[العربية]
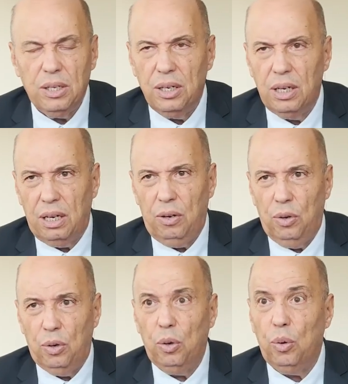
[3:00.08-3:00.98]
تلك
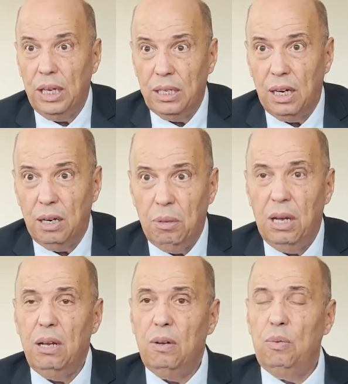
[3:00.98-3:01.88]
الحقوق
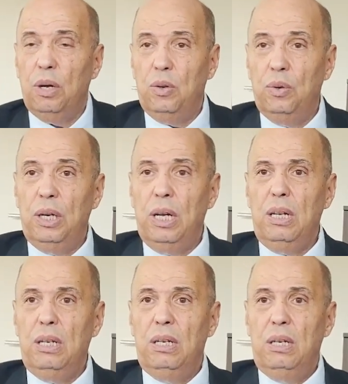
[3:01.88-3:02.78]
واحترامها وهنا
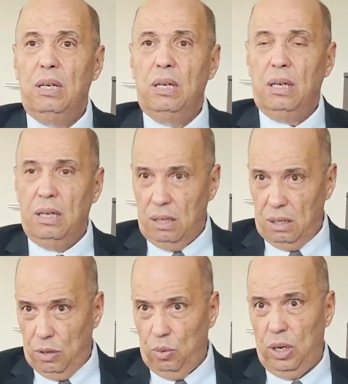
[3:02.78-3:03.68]

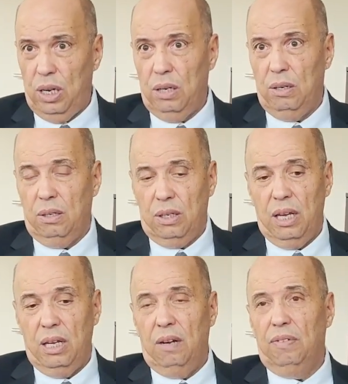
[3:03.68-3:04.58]
كدولة
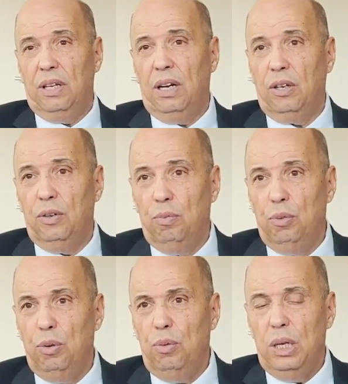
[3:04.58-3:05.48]
سائرة في طريق
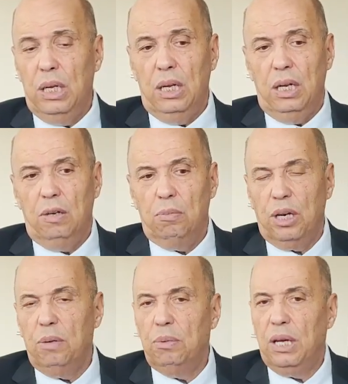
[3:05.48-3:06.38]
النمو
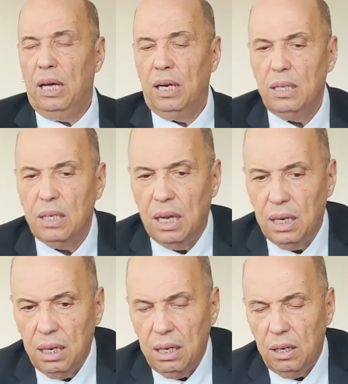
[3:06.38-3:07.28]
المغرب يحرص
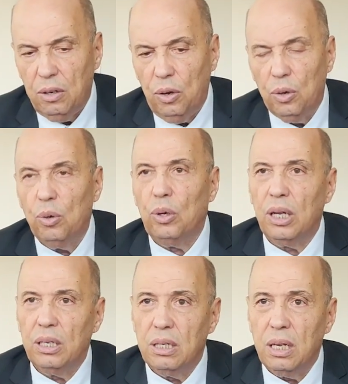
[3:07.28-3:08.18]
على الحقوق
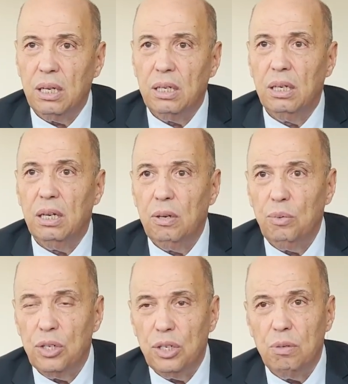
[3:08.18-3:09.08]
الاقتصادية
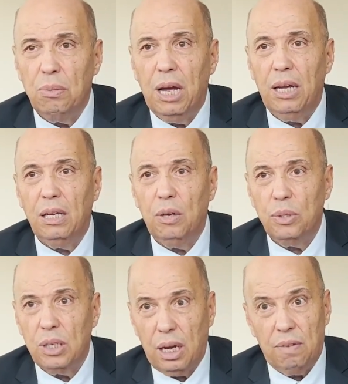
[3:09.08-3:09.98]
والاجتماعية
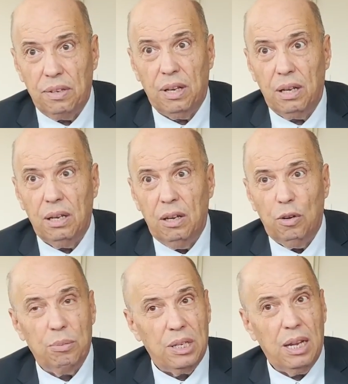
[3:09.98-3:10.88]
والثقافية
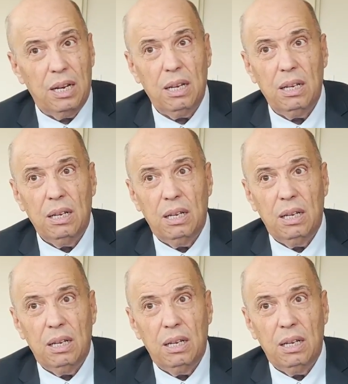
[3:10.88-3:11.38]
مسألة